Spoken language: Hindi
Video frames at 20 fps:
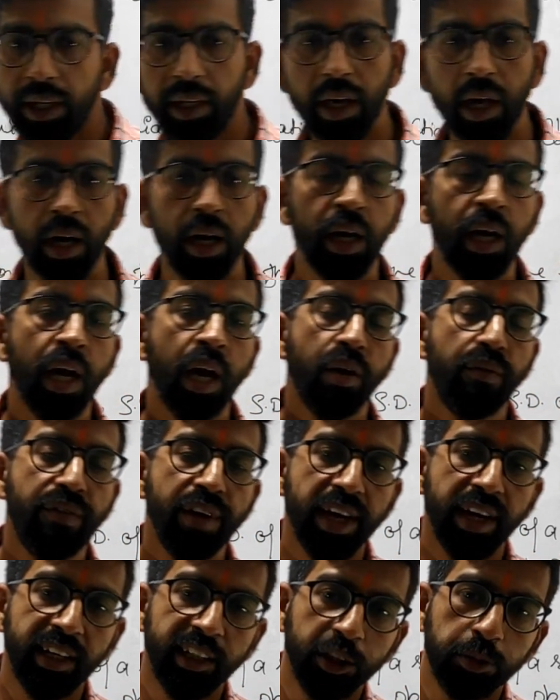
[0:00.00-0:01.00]
पड़ेगा
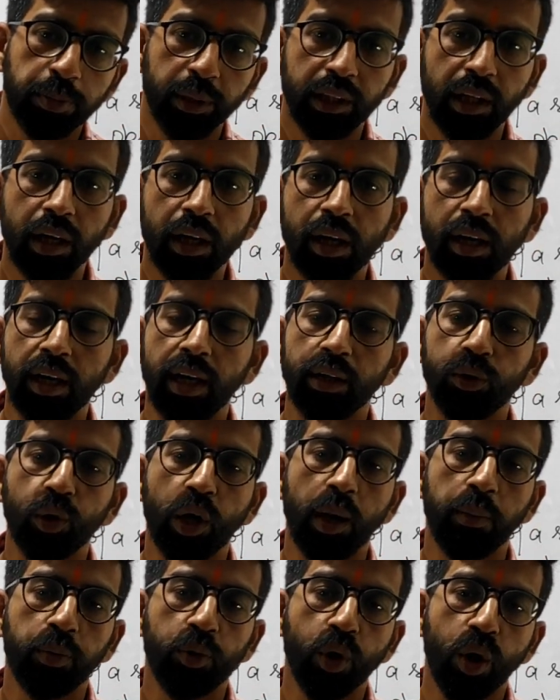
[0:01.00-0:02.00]
वेरियंस पता करना है
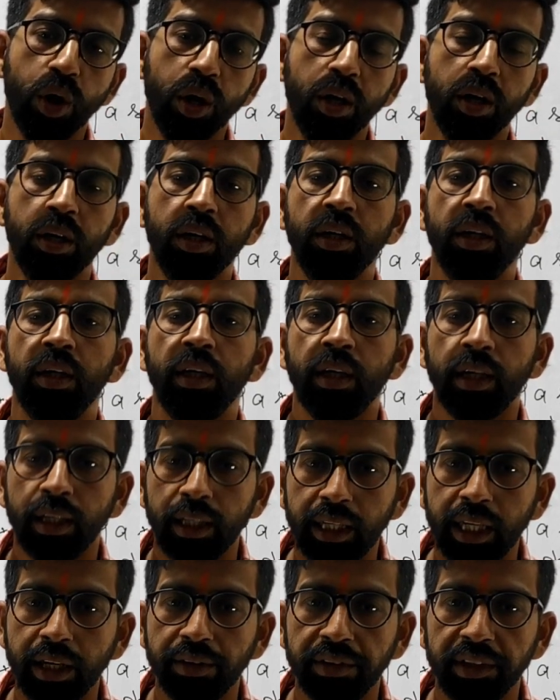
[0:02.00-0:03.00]
तो आपको
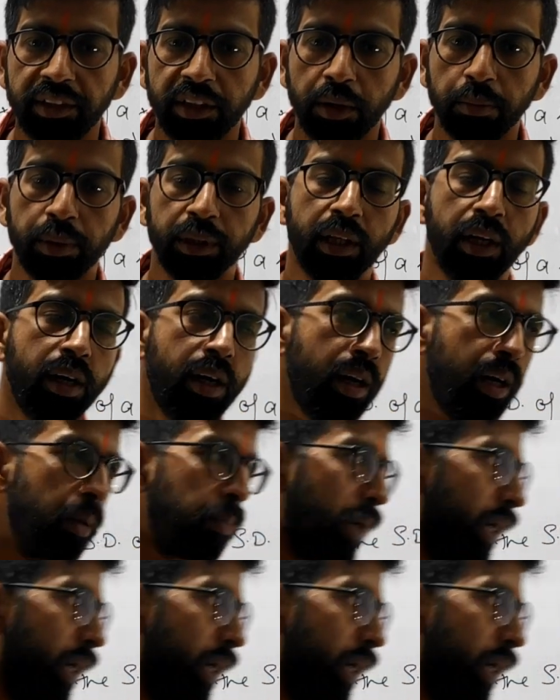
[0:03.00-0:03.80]
डेविएशन पता करना